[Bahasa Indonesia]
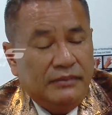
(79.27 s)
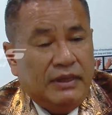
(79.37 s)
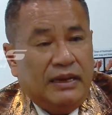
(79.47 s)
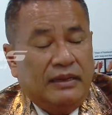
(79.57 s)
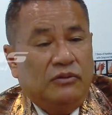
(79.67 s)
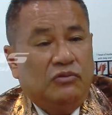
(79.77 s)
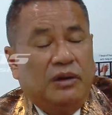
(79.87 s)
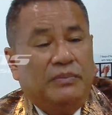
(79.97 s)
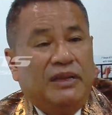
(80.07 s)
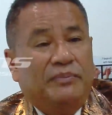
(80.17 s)
Dan nanti
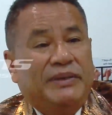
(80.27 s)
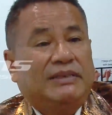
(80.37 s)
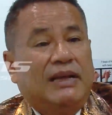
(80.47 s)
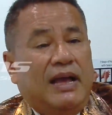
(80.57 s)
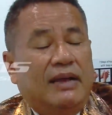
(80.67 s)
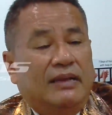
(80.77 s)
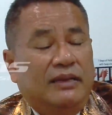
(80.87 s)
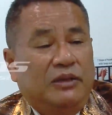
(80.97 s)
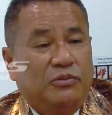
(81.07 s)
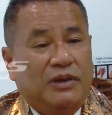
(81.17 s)
juga bikin pesta adat
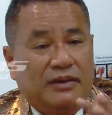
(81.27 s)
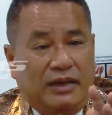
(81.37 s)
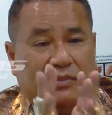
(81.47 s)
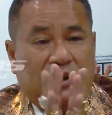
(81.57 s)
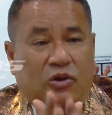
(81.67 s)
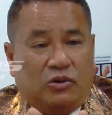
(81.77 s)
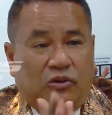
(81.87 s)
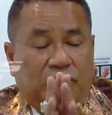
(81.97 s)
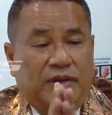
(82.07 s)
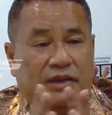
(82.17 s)
itu kan kayak
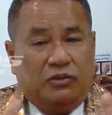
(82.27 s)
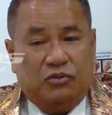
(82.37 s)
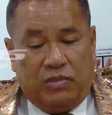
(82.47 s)
manortor begitu,